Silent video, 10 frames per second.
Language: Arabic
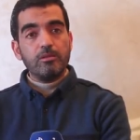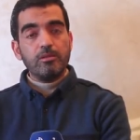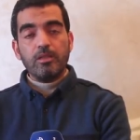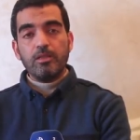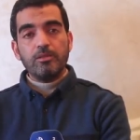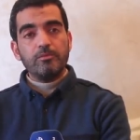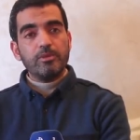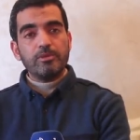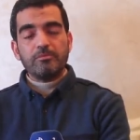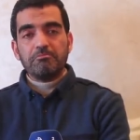لا
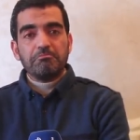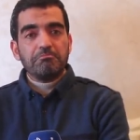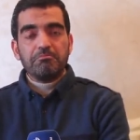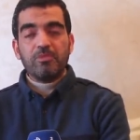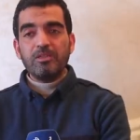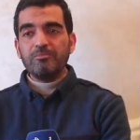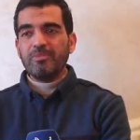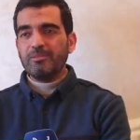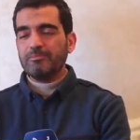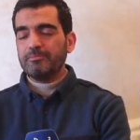ما ما,
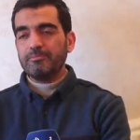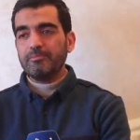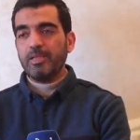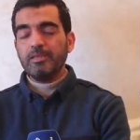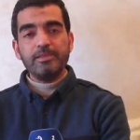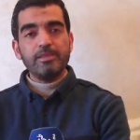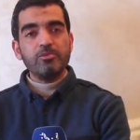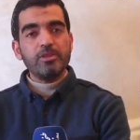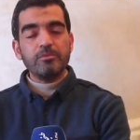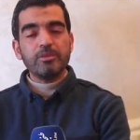ما ما عنديش حتى
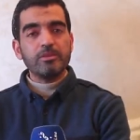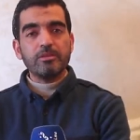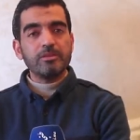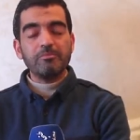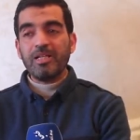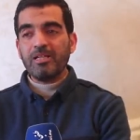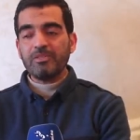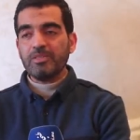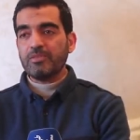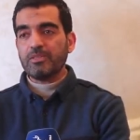وجهه باش ما عرفتش
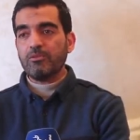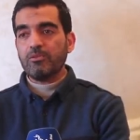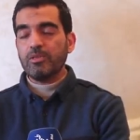كيفاش نقول لك